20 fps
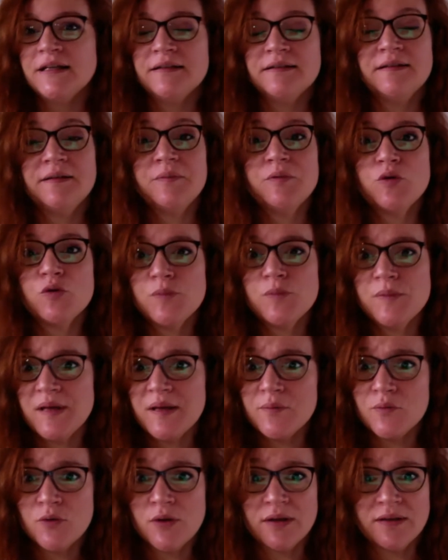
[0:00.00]
TPE,
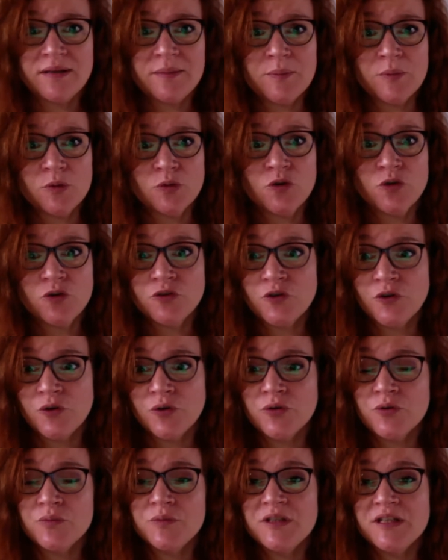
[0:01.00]
PME indépendants dans
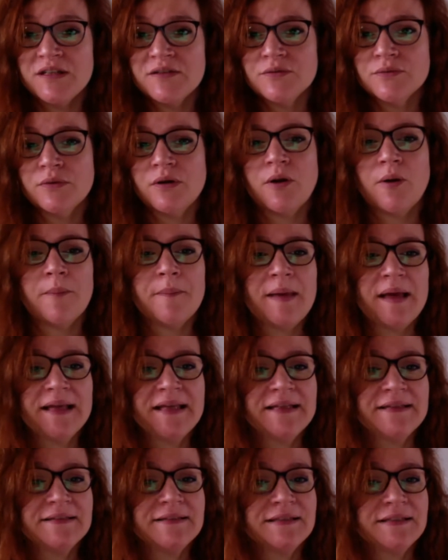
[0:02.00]
leur communication et leur
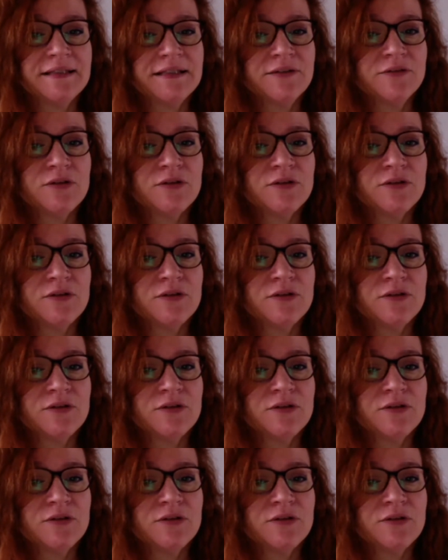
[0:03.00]
marketing,